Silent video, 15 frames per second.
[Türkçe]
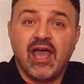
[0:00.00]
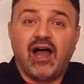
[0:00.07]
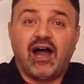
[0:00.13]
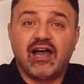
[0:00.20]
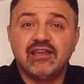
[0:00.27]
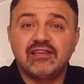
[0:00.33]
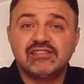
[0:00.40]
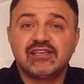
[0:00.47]

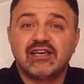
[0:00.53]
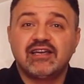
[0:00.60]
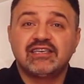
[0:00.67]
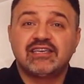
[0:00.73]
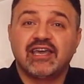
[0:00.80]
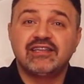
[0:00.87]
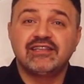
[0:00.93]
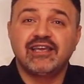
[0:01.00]
Ayrıca
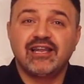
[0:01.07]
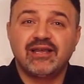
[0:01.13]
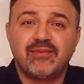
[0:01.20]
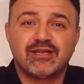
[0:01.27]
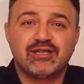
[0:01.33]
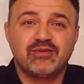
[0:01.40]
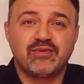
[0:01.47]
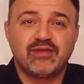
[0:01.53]
kendi
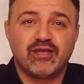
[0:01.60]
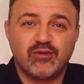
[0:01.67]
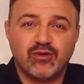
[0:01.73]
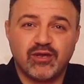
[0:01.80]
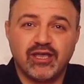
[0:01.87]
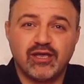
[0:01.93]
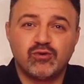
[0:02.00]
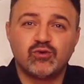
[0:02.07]
eleman tipine
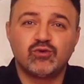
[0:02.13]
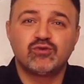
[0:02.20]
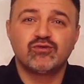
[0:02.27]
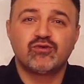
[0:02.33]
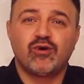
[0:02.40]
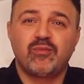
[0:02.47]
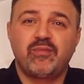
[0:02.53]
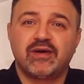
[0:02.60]
göre uygun
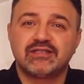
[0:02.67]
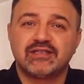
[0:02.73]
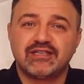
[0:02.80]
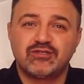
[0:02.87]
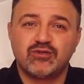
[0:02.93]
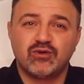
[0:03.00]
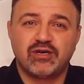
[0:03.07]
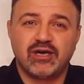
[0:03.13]

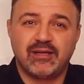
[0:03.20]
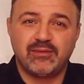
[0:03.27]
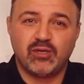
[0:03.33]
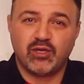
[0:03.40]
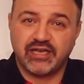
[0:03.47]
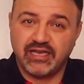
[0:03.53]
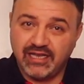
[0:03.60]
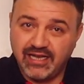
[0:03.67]
kompansasyon
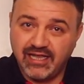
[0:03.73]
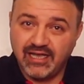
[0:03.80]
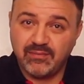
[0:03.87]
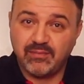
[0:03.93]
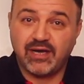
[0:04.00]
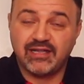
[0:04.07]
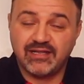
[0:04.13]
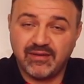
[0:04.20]
kabloları
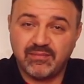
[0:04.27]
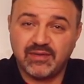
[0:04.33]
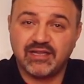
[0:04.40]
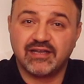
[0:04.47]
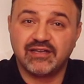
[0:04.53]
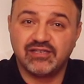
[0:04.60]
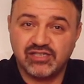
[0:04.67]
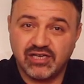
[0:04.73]
ile
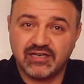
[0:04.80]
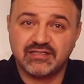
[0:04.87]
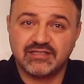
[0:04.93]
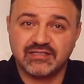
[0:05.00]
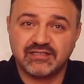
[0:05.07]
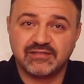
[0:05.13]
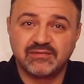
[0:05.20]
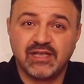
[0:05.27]
bağlanmaları
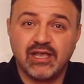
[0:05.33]
şarttır.